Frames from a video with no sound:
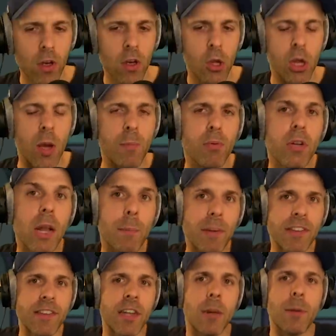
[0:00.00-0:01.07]
Je savais plus que la
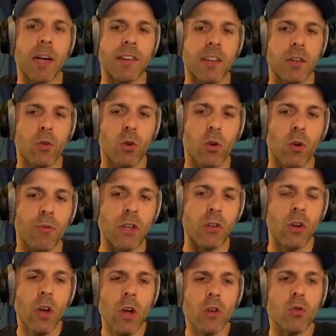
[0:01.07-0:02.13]
pastille elle apparaissait. Donc en fait,
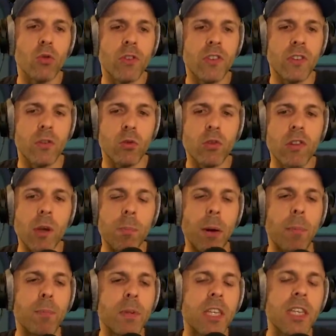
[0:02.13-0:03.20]
tu, sais
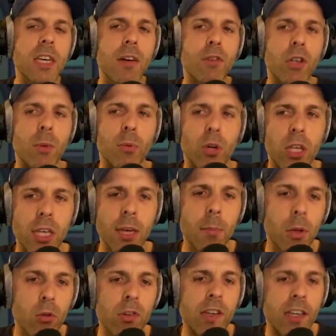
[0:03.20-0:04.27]
pas qui a voté pour qui,
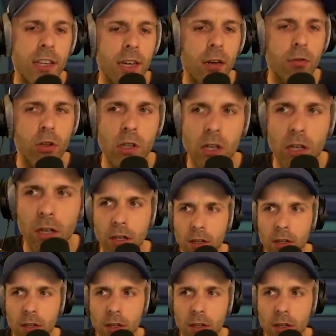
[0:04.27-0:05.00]
mais tu sais qui a coûté.